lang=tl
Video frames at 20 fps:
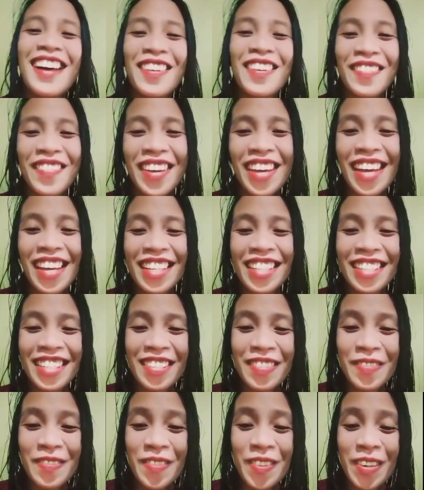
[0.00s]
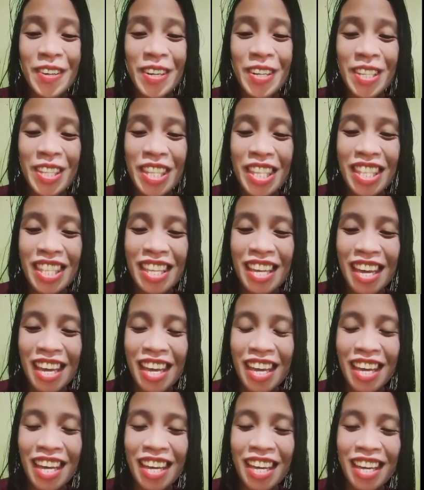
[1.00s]
happiest
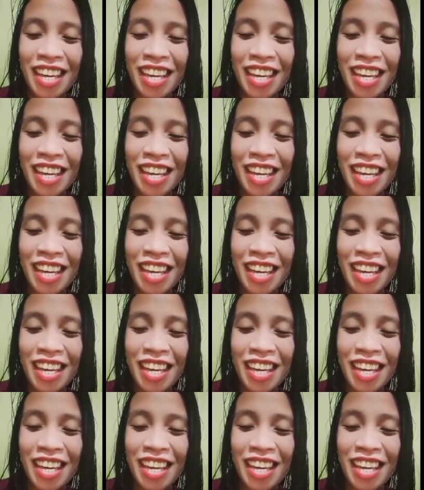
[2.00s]
birthday.